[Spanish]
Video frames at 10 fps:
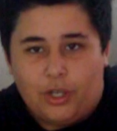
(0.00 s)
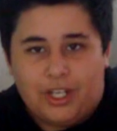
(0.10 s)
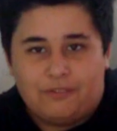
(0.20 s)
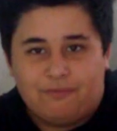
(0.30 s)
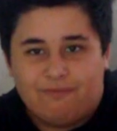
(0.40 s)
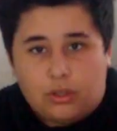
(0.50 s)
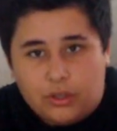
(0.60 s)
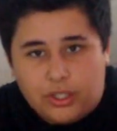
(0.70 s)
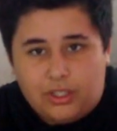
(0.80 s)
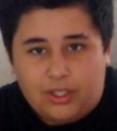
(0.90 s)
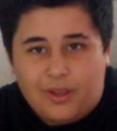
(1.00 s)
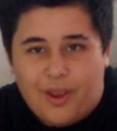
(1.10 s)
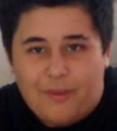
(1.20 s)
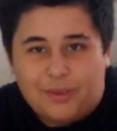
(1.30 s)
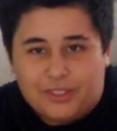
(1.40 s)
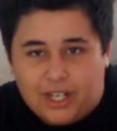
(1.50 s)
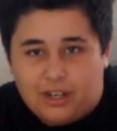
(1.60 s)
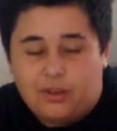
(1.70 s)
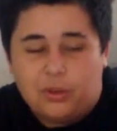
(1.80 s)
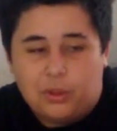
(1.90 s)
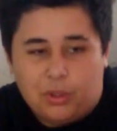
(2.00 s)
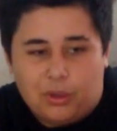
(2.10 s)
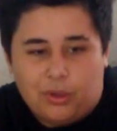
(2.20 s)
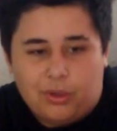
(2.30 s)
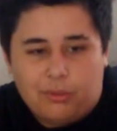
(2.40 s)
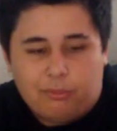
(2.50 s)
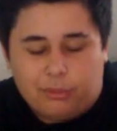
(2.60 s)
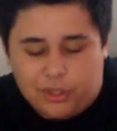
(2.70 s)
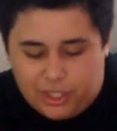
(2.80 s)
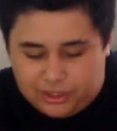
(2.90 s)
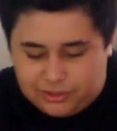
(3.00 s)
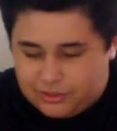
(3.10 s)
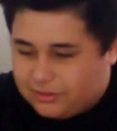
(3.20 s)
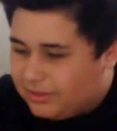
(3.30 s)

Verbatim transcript: Hola, hoy les voy a mostrar un nuevo proyecto.